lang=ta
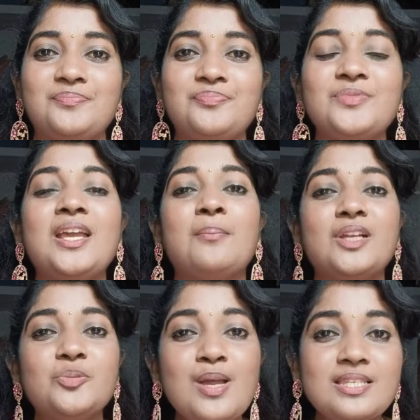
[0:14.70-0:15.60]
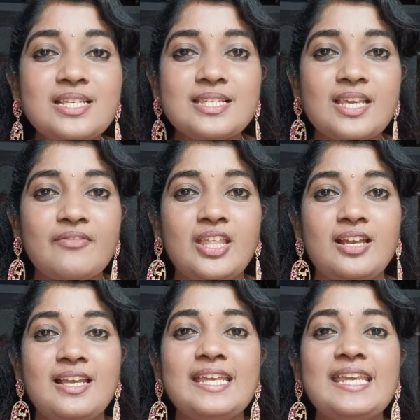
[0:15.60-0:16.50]
பத்மாசனம் செய்வதால்
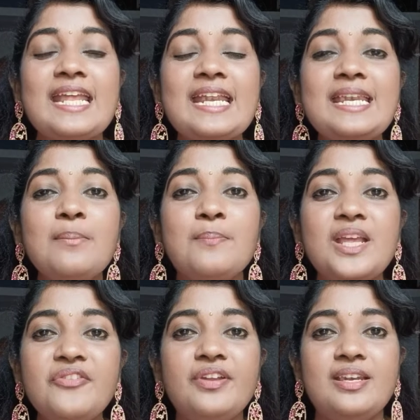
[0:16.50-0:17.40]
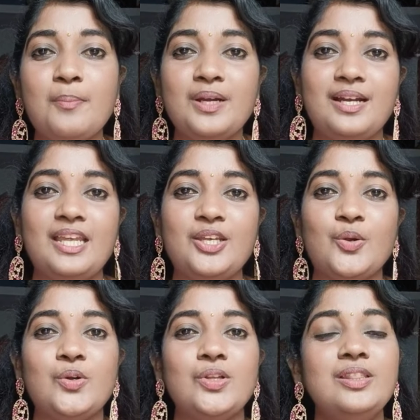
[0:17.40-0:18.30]
என்ன பெனிஃபிட் நமக்கு
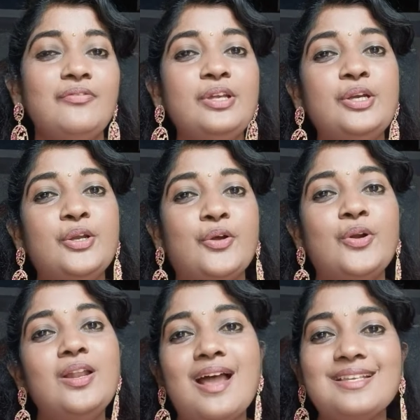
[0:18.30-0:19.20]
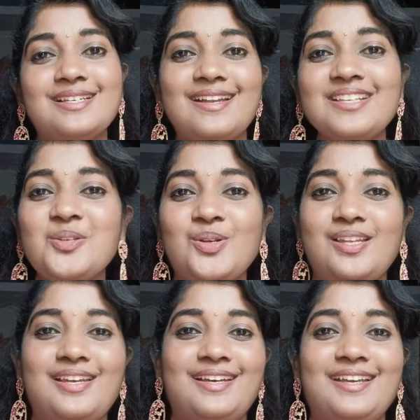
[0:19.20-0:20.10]
கிடைக்கும்னு இந்த வீடியோவோட லாஸ்ட்டில் நான்
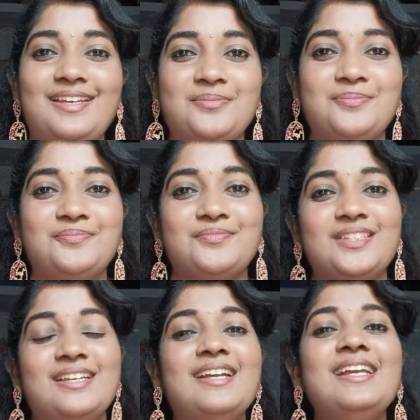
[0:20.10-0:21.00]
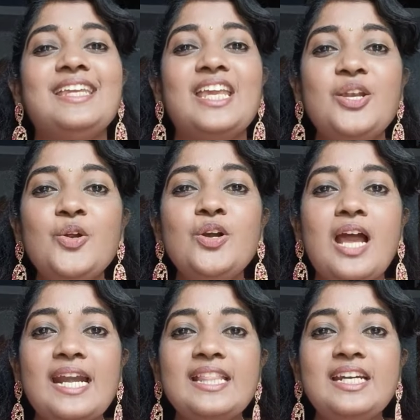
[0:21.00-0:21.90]
சொல்லியிருக்கேன் என்னோட
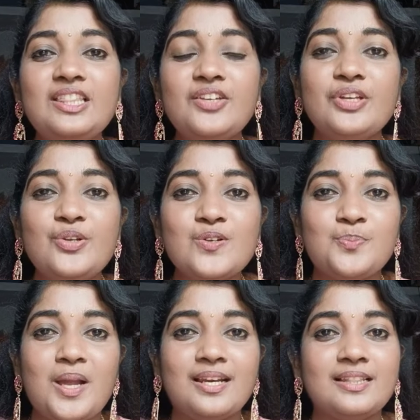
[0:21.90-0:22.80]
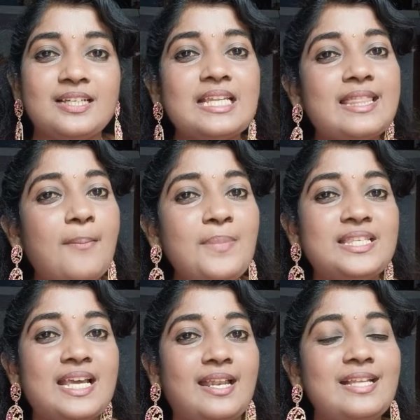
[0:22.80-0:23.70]
அடுத்தடுத்த வீடியோஸ் பார்க்குறதுக்கு நம்ம
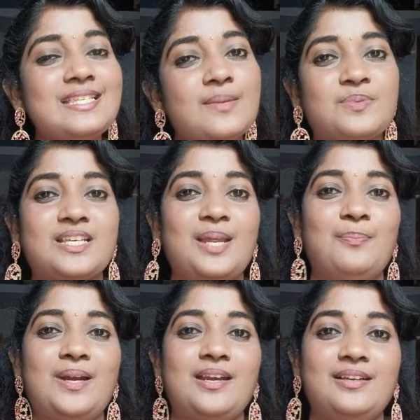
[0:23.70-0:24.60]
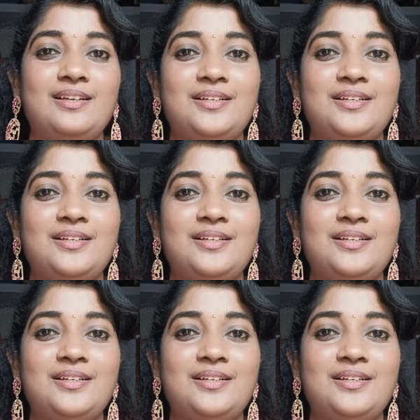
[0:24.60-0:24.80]
சேனலை சப்ஸ்கிரைப் பண்ணுங்கள்